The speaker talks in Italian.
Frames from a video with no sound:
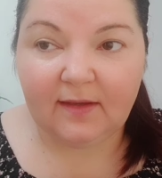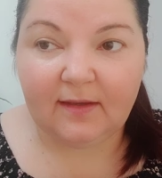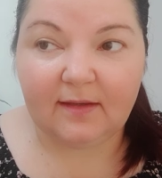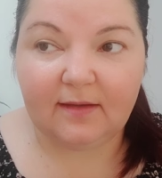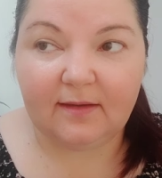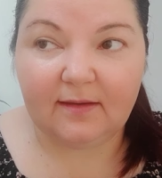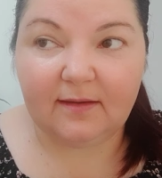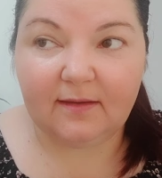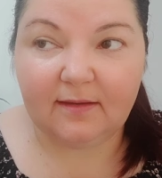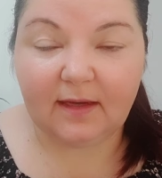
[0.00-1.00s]

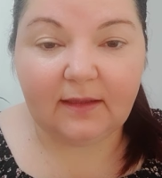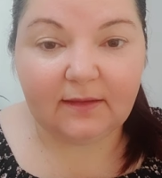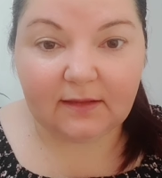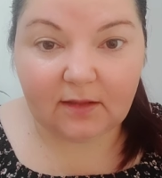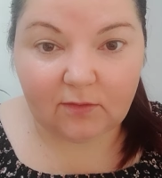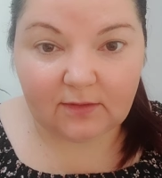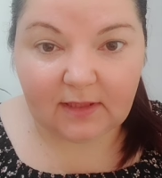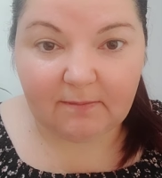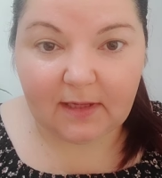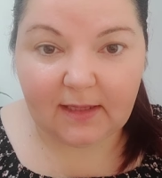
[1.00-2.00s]
eh, andate tutti
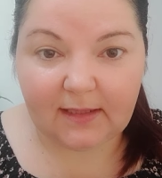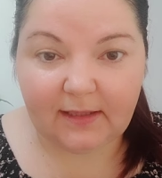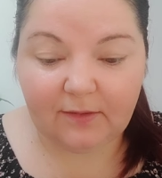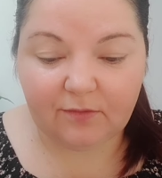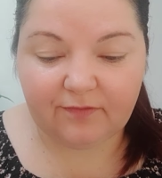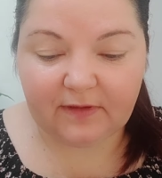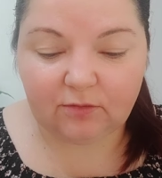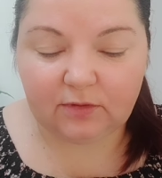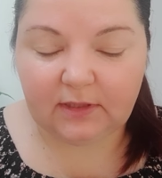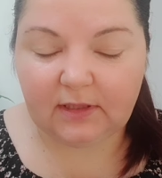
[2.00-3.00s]
a male e ho
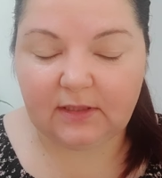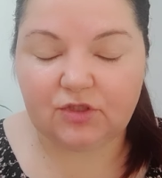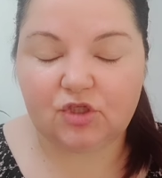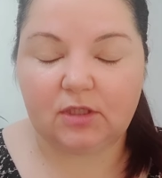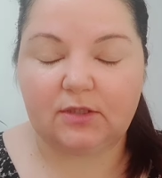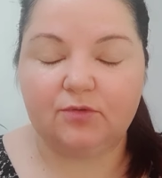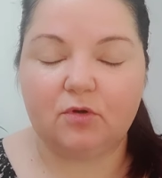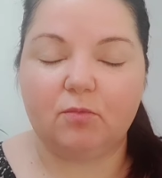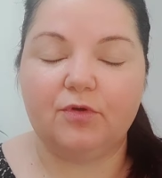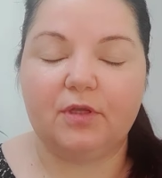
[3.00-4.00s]
fatto delle cicli di
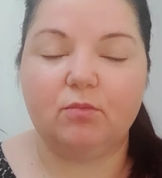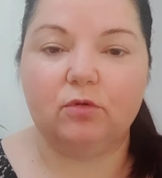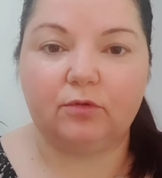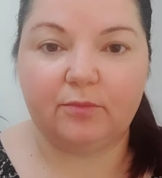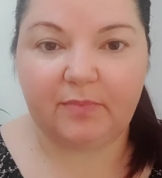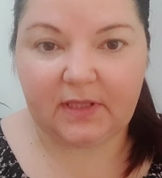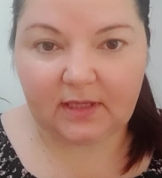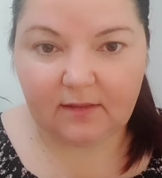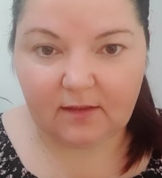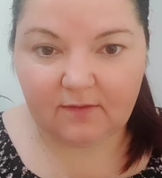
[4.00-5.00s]
ormoni molto
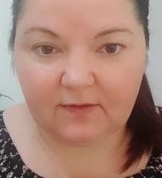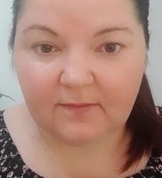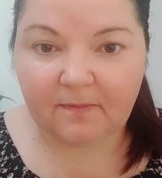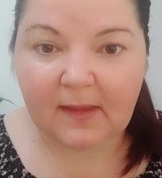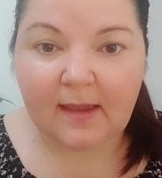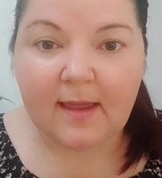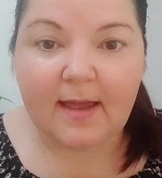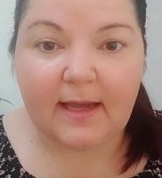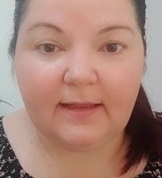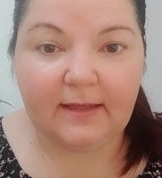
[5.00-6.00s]
impegnativi
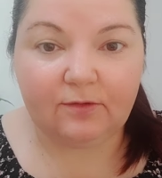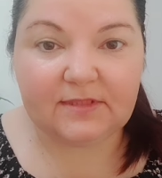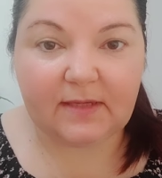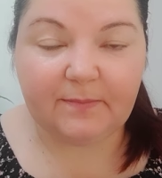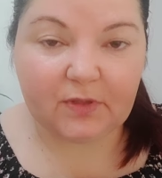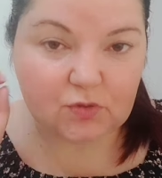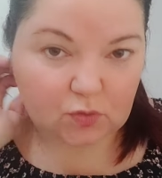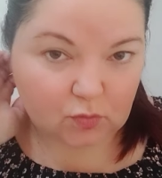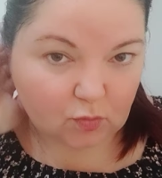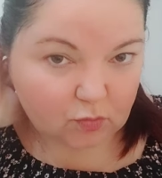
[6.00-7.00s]
ed ero sempre
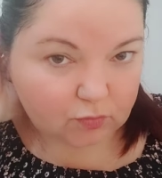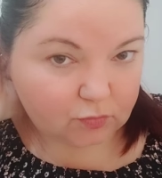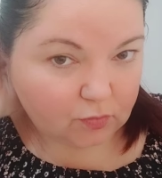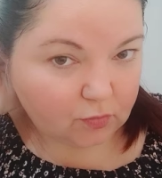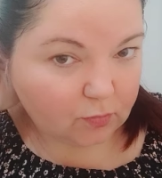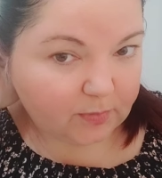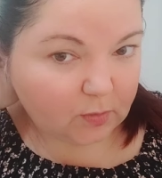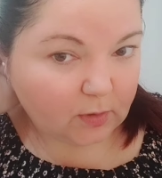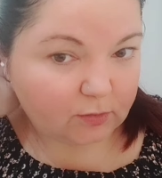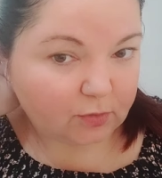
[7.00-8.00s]
sotto controllo
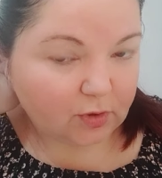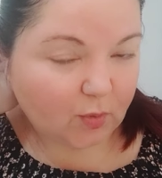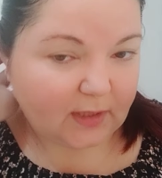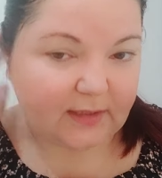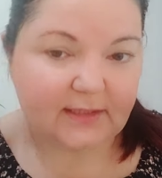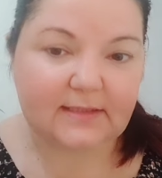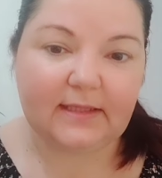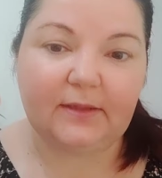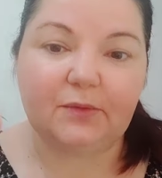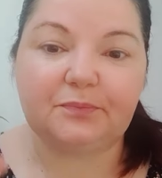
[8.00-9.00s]
per quanto riguarda il
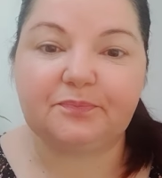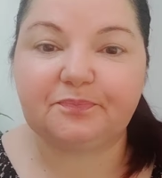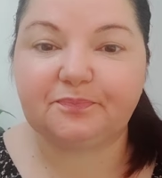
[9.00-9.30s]
seno